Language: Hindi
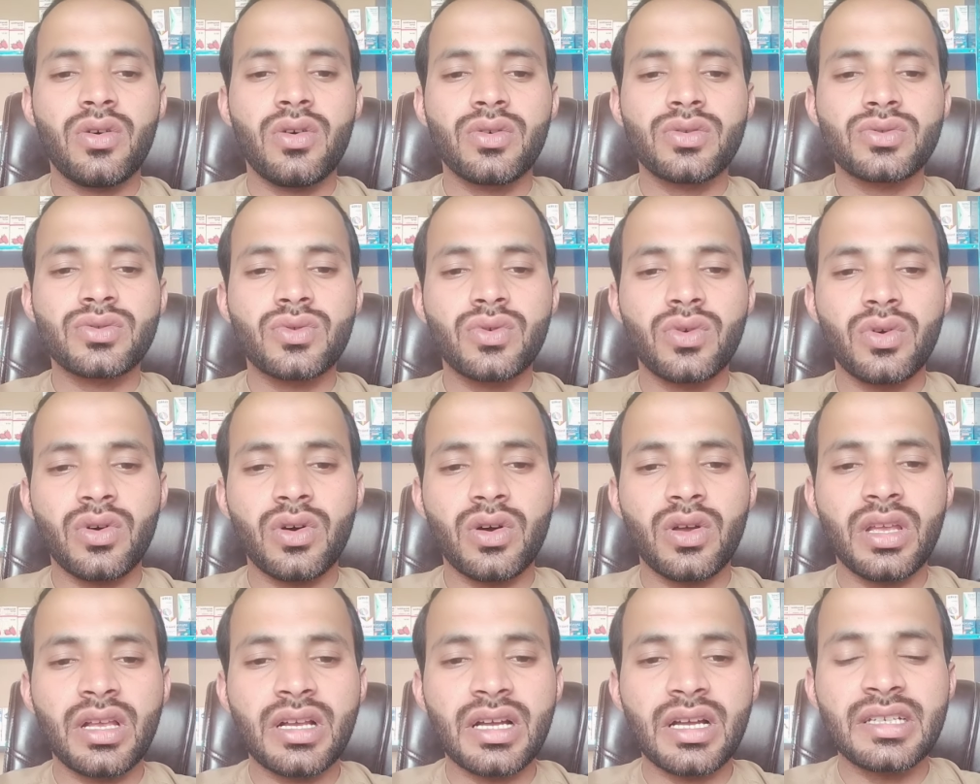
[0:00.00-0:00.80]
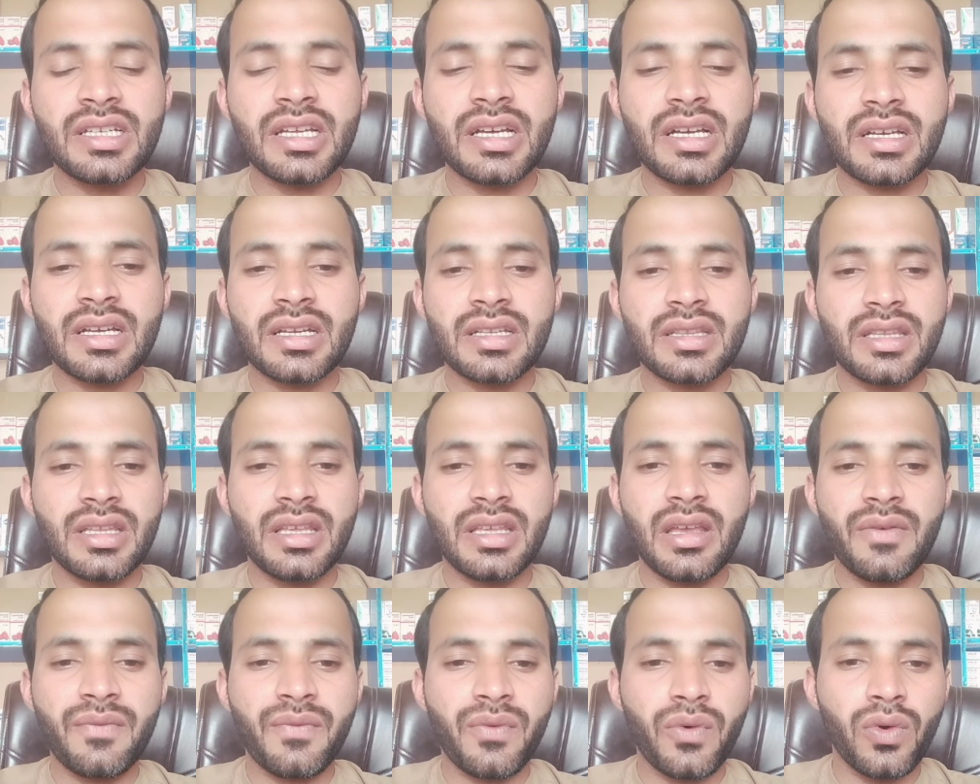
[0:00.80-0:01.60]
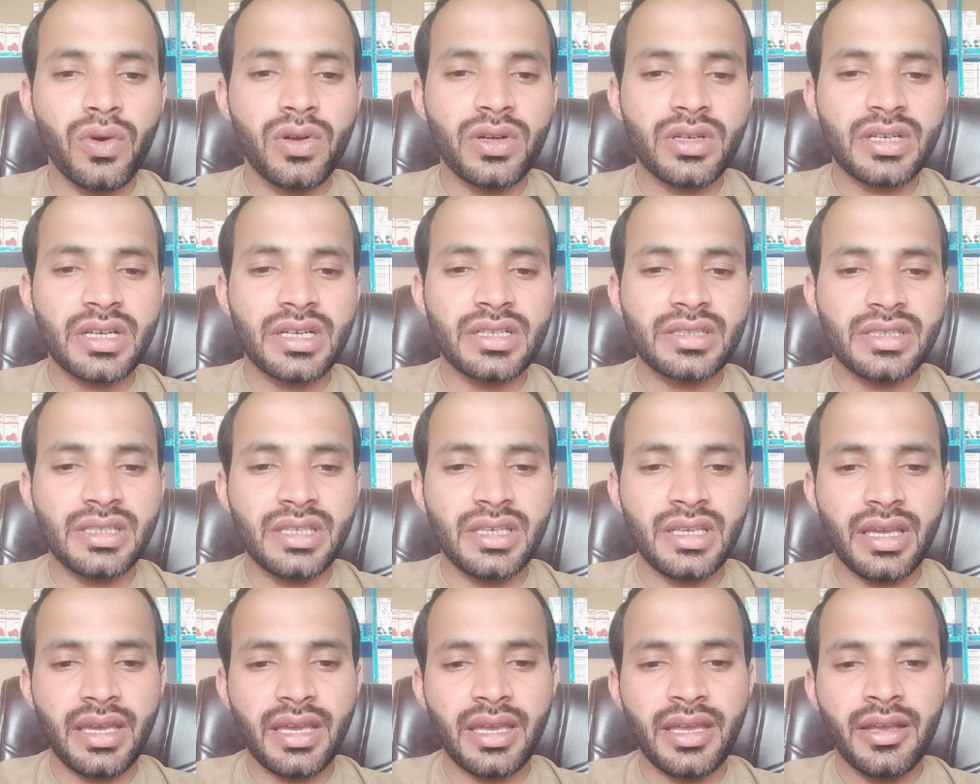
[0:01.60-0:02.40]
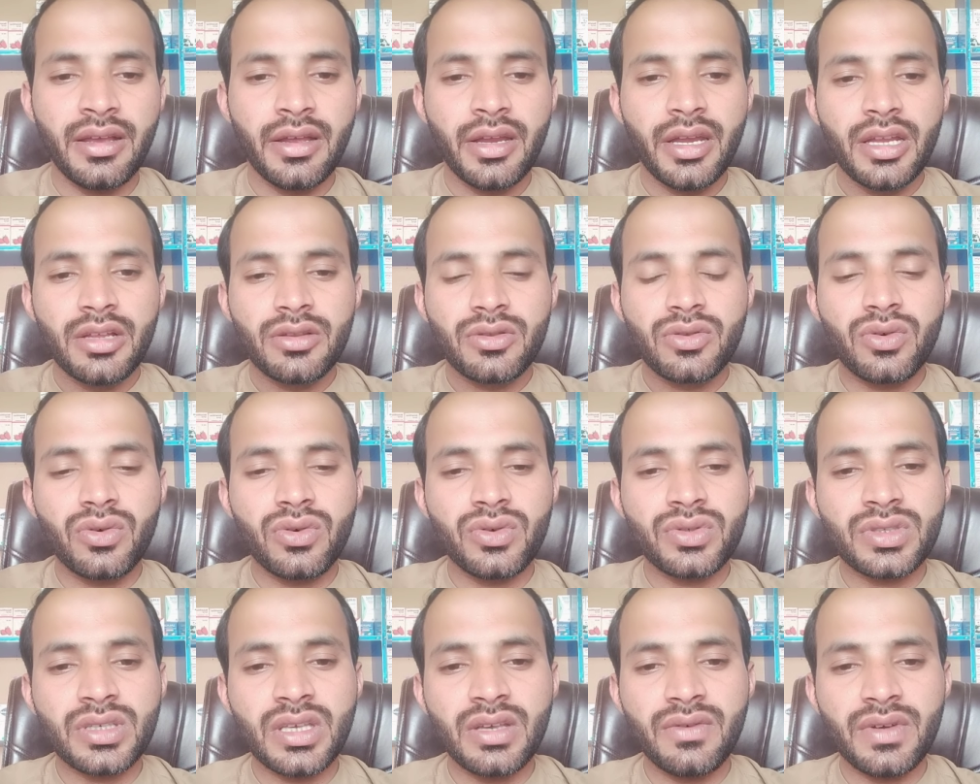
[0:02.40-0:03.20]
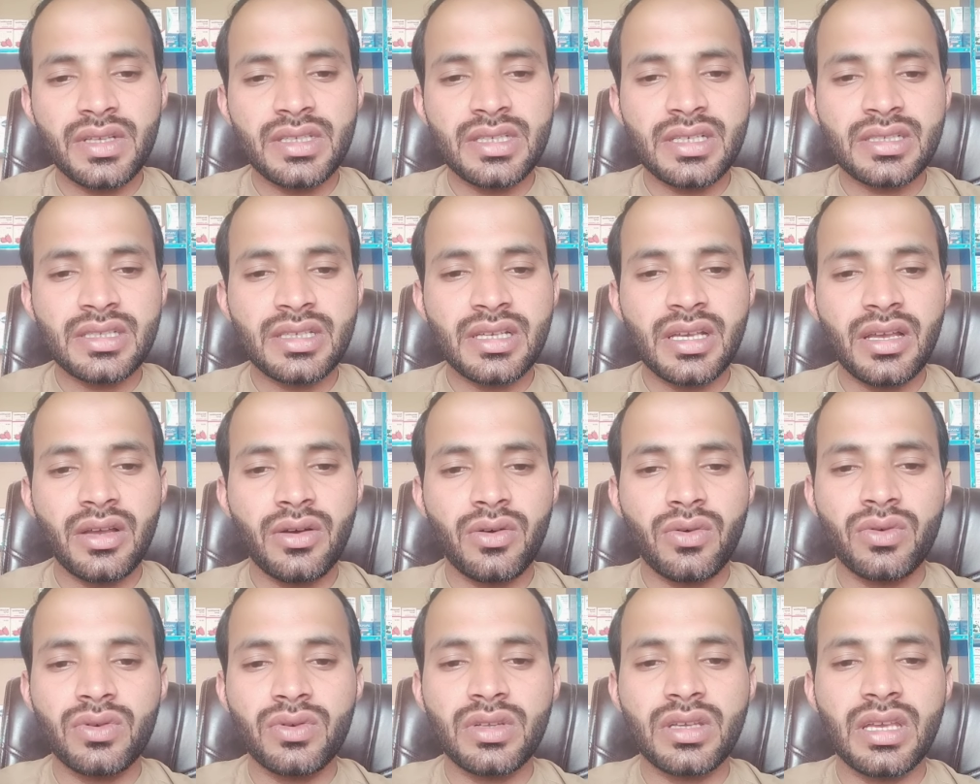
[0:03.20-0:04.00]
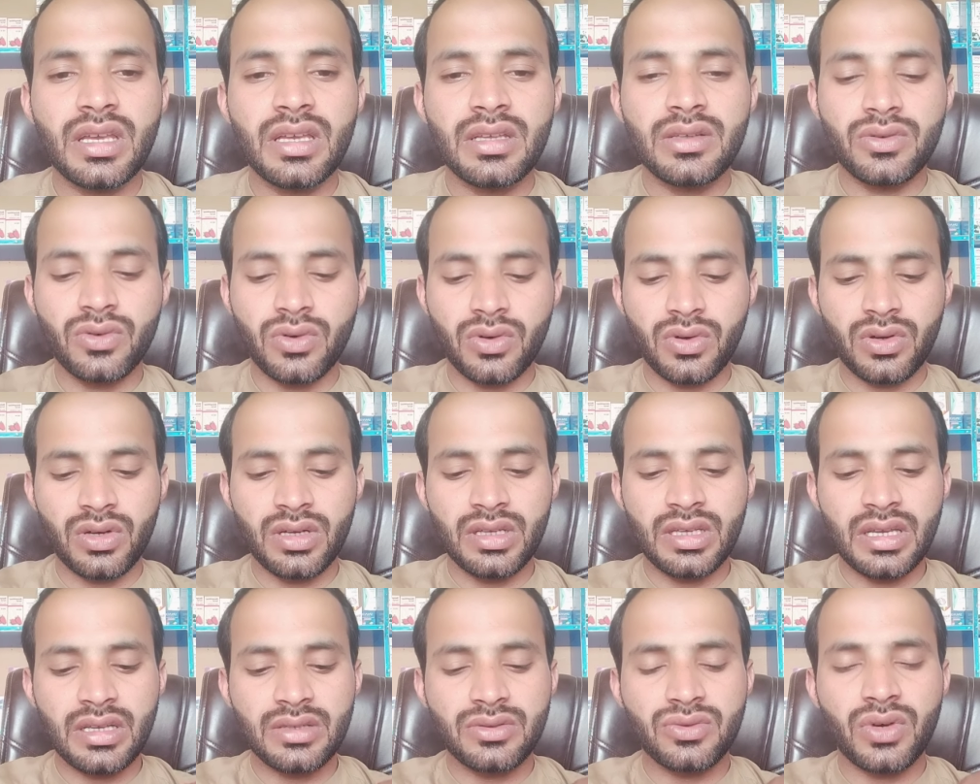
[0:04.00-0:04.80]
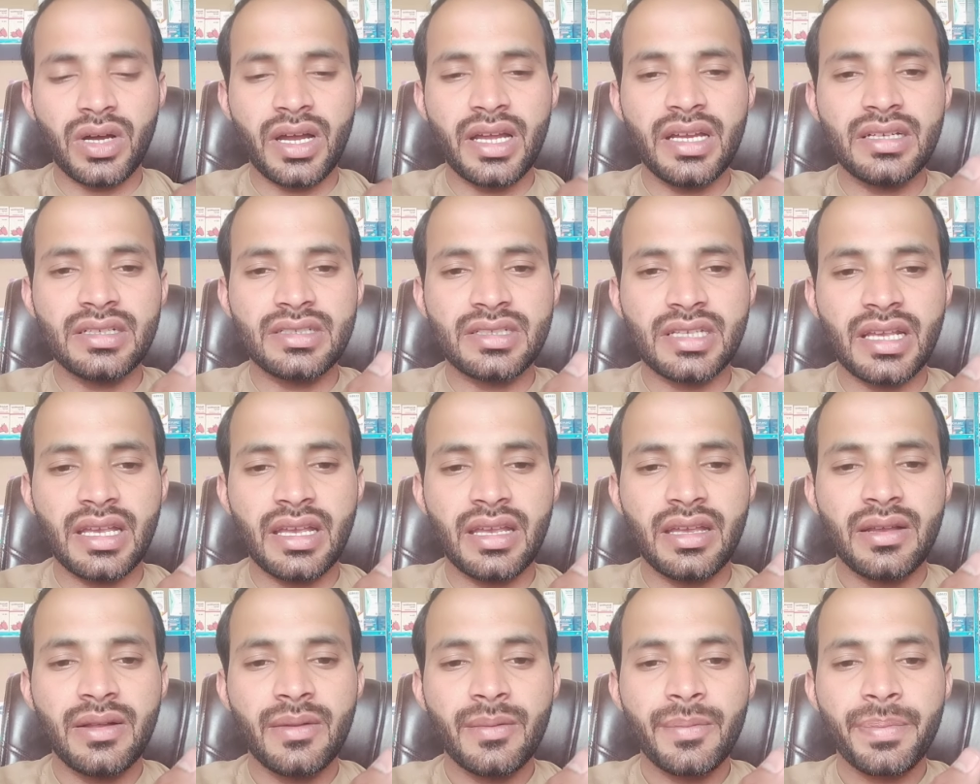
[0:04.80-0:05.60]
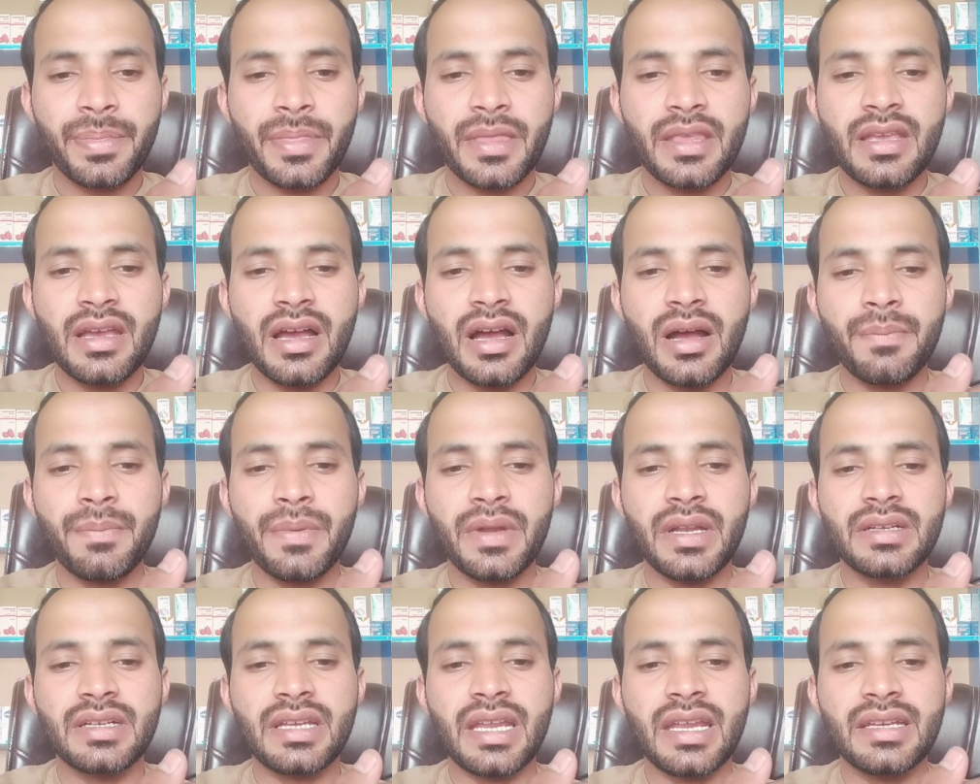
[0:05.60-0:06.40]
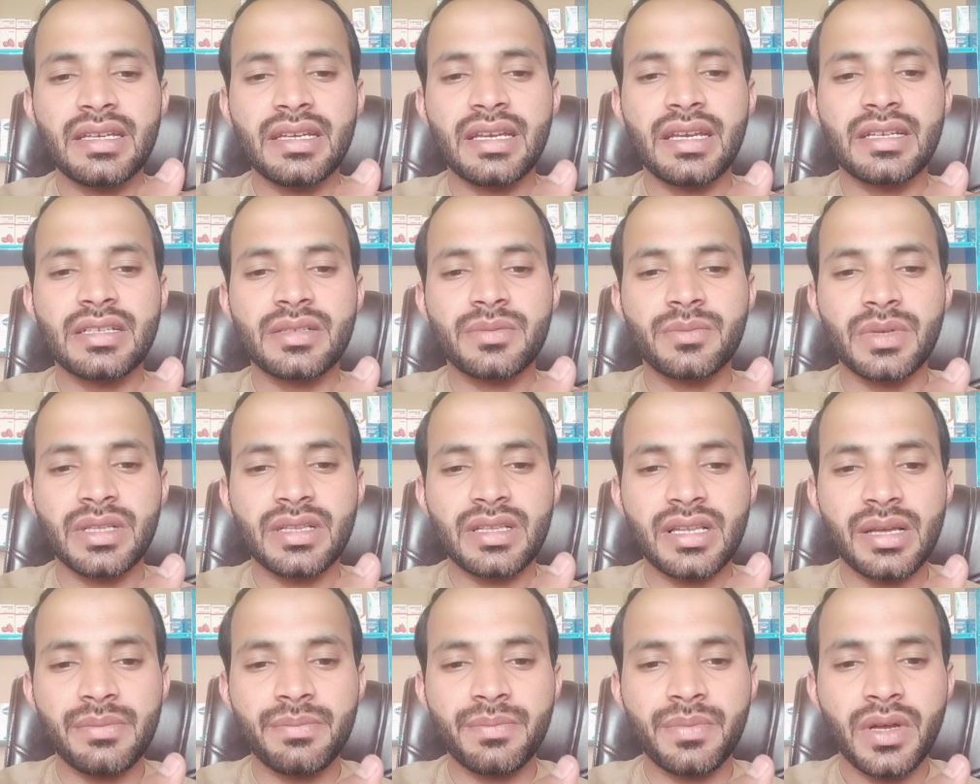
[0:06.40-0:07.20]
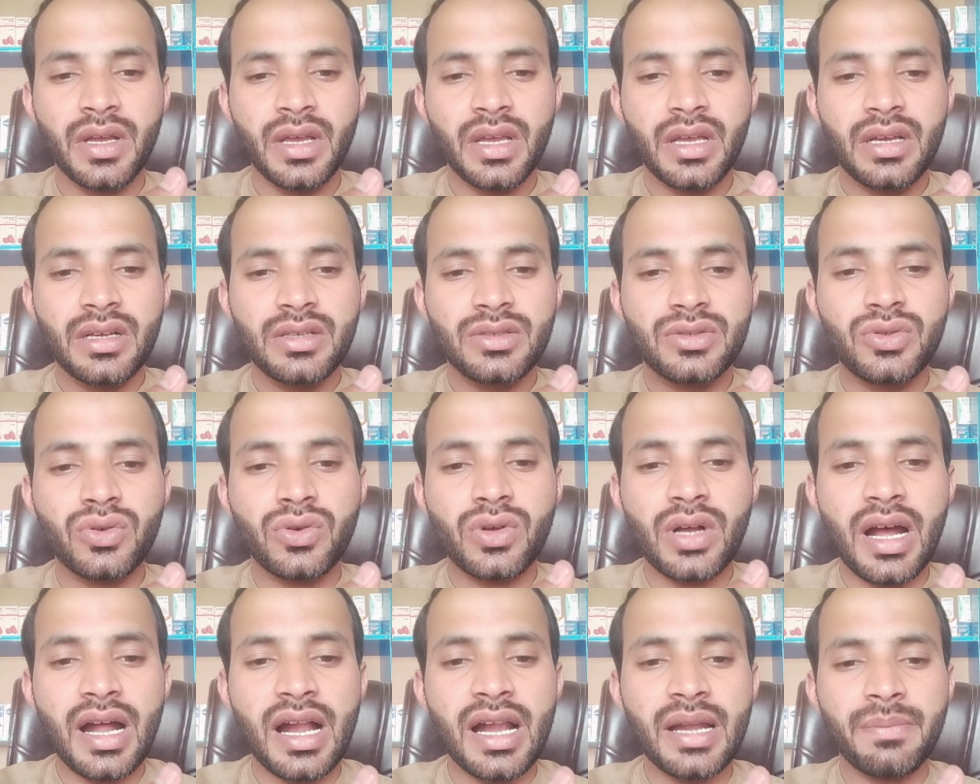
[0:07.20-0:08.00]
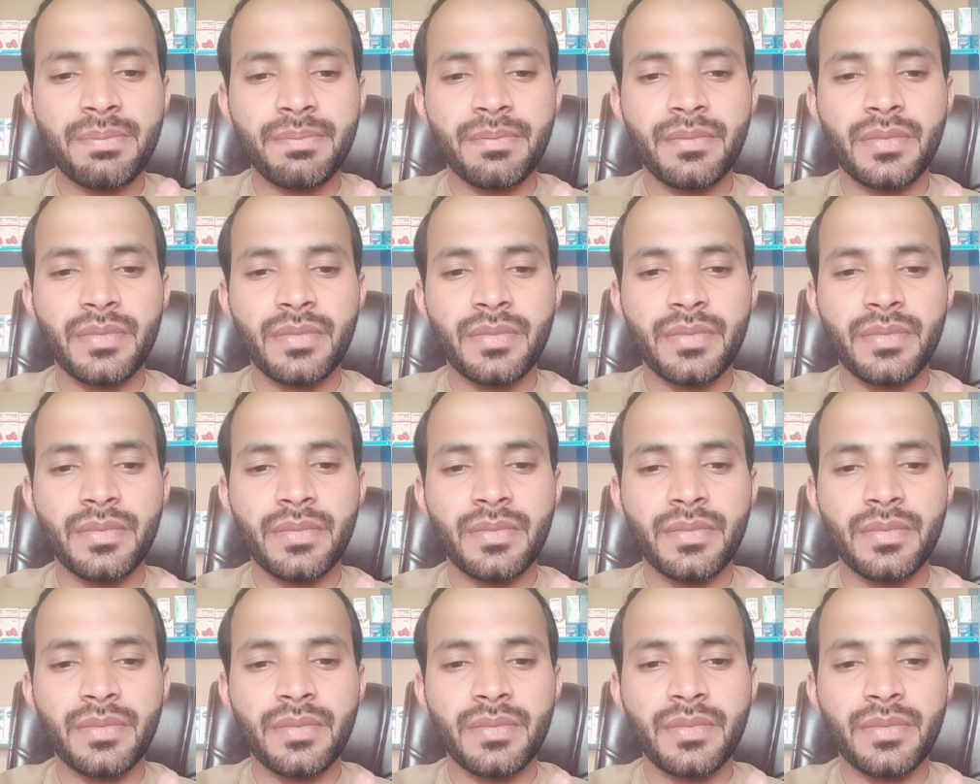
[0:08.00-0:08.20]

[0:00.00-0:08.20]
उसको इकट्ठा करती हैं फोल्ड करती हैं तो उसकी वजह से उनके जो ये जॉइंट्स हैं यहाँ पे टेंडेंट मतलब जुगाड़